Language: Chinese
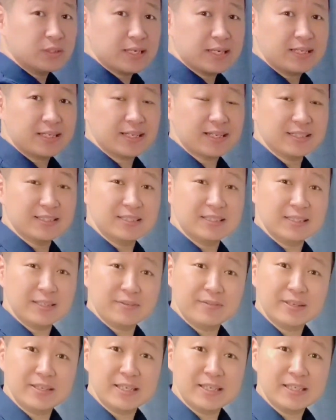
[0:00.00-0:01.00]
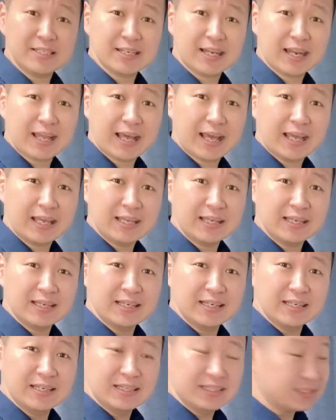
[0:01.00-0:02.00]
间这个切分音上来。
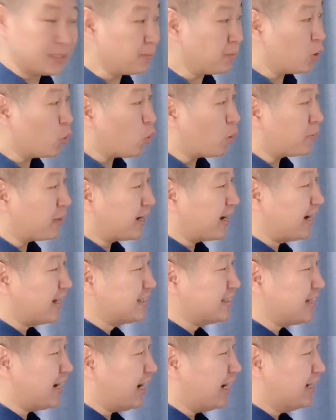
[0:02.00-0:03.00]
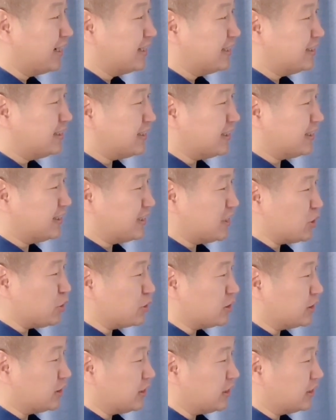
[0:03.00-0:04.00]
那么我们看一下这个节奏
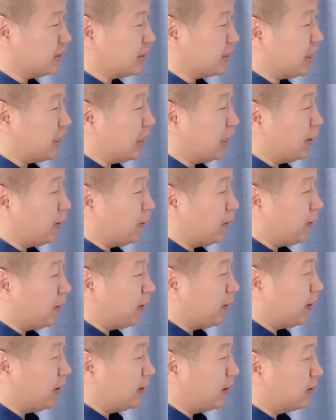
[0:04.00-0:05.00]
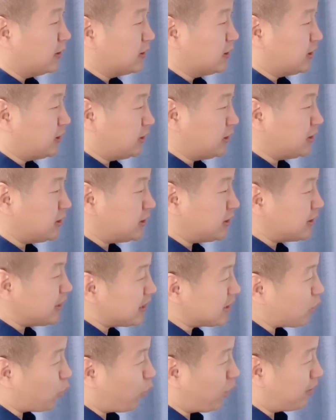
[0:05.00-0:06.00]
型的这个十支
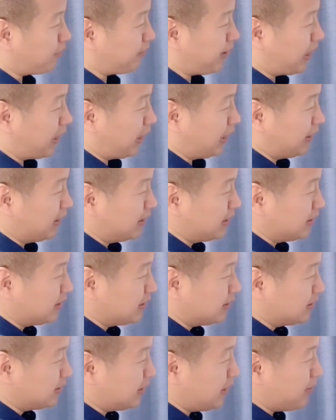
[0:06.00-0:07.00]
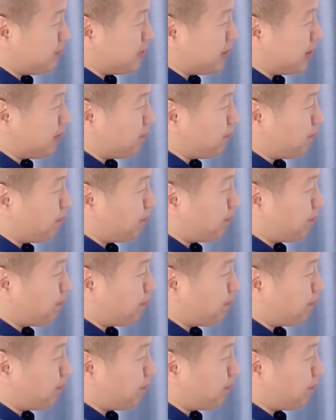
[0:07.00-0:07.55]
线的画法，前面